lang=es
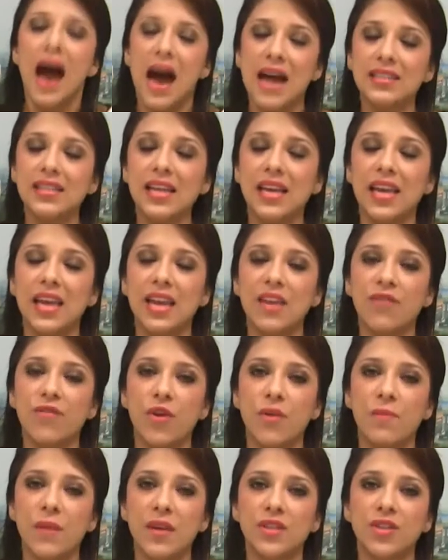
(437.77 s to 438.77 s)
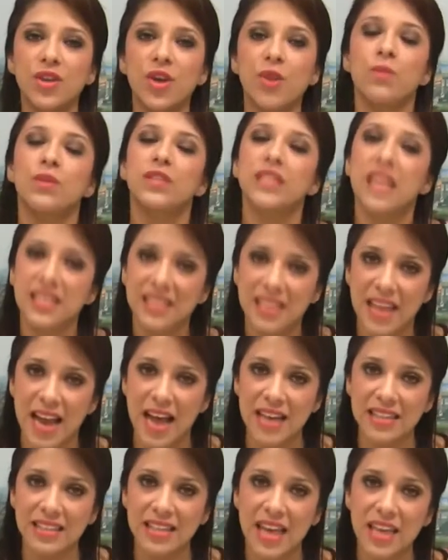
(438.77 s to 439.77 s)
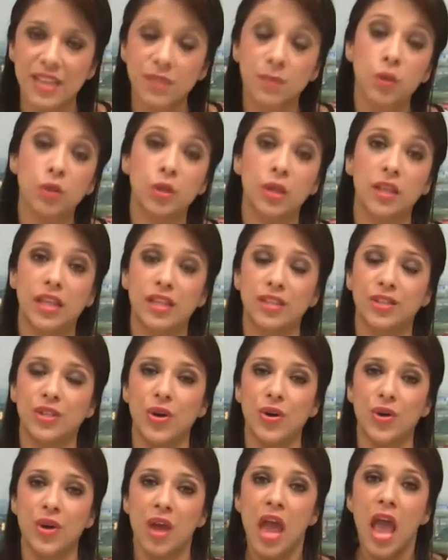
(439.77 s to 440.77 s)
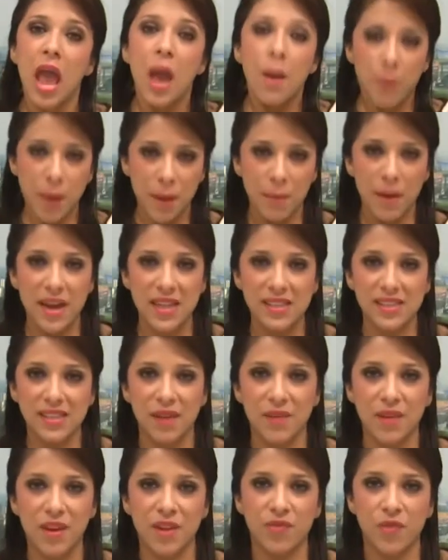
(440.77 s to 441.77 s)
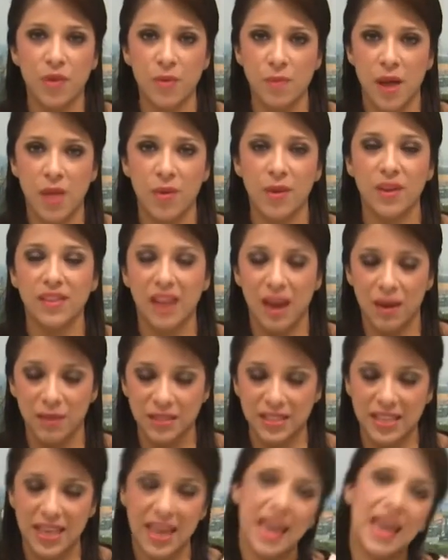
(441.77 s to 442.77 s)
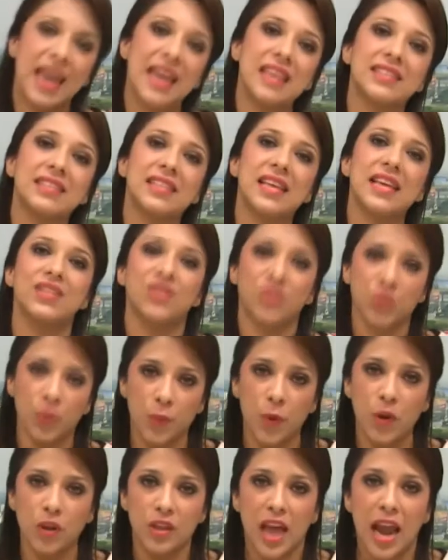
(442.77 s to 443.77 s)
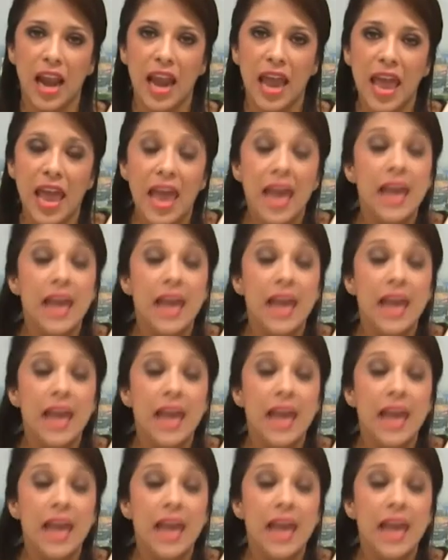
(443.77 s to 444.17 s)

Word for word: Hasta aquí la información. Muchas gracias por su atención. Permanezca bien informado a través de este su portal.